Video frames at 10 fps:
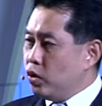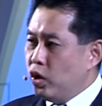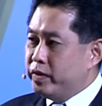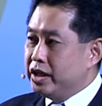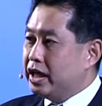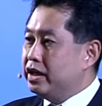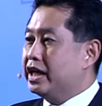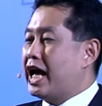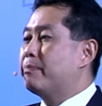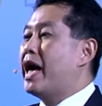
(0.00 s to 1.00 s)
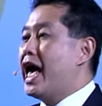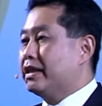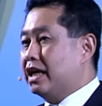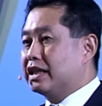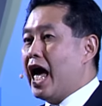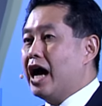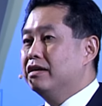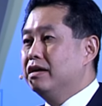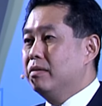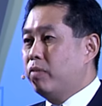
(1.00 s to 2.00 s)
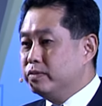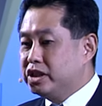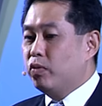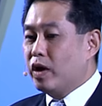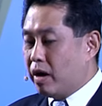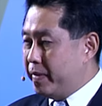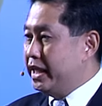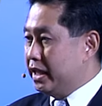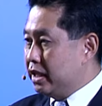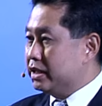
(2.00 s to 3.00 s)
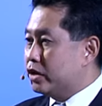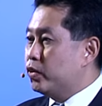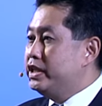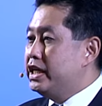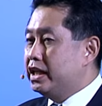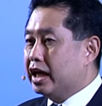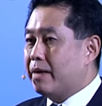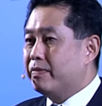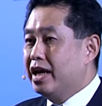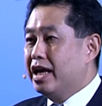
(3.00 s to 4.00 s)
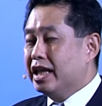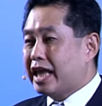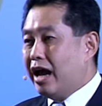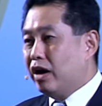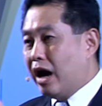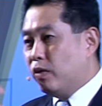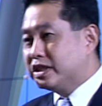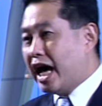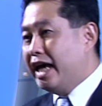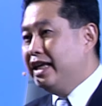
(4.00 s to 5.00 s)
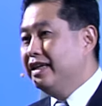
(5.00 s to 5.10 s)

รวมถึงเทคนิคการแพทย์ต่างๆผมเชื่อว่าก็เป็นอีกหนึ่งเทคโนโลยีนะครับถ้าเราใช้